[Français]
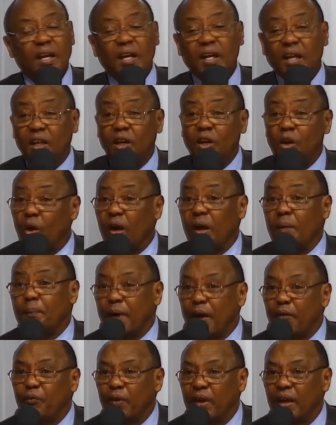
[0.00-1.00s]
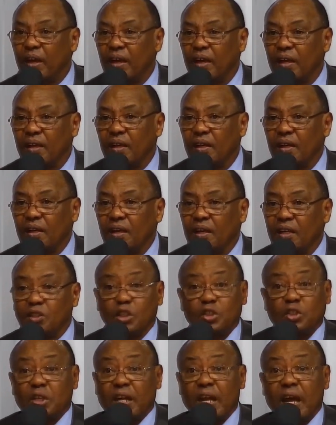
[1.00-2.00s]
Il ne l'aurait pas fait. Il se
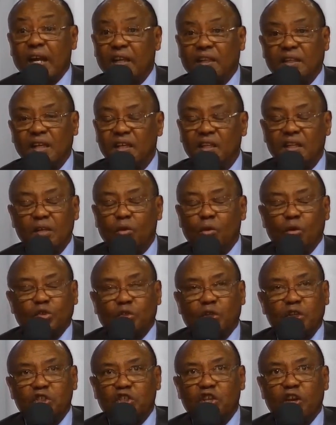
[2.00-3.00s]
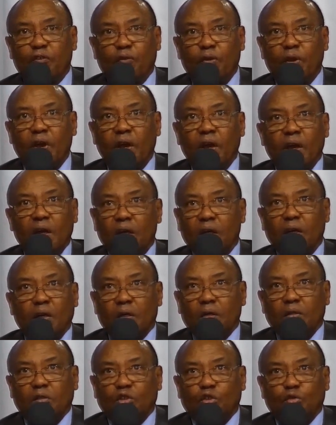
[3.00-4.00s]
serait arrêté et dit Oh, ce que j'ai fait, et
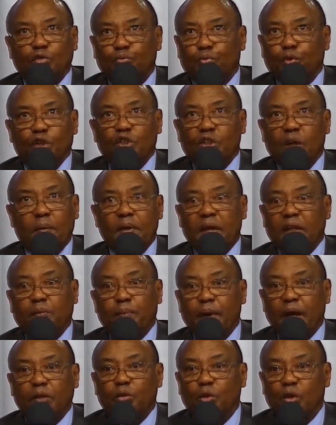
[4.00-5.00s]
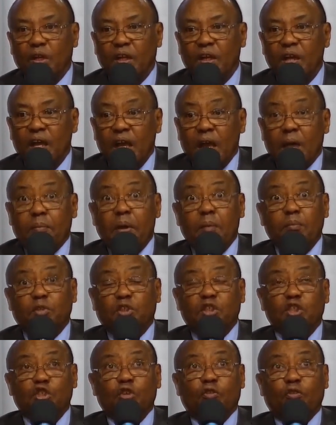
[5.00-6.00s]
je ne pourrai jamais être pardonné. Et même
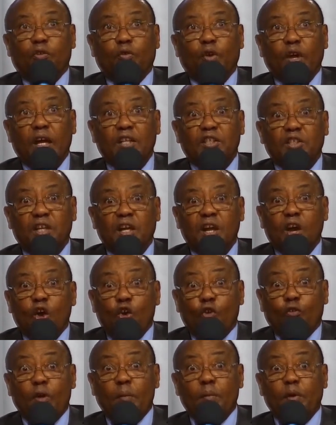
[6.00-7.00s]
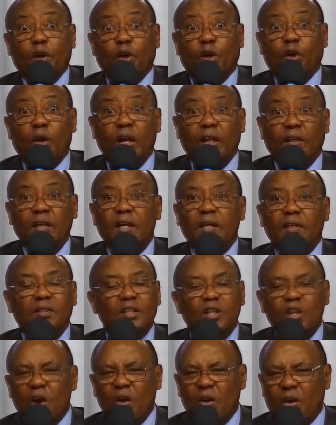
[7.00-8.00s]
si je vais voyager, on va me reconnaître.
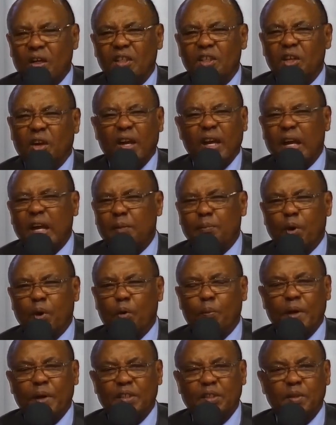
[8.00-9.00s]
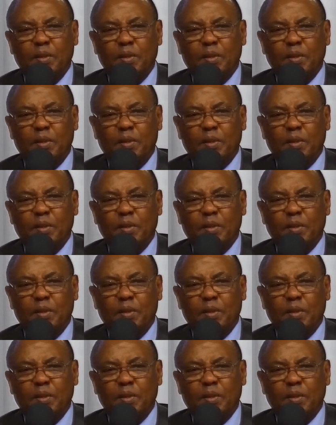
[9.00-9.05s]
Non, il ne regarde pas au passé.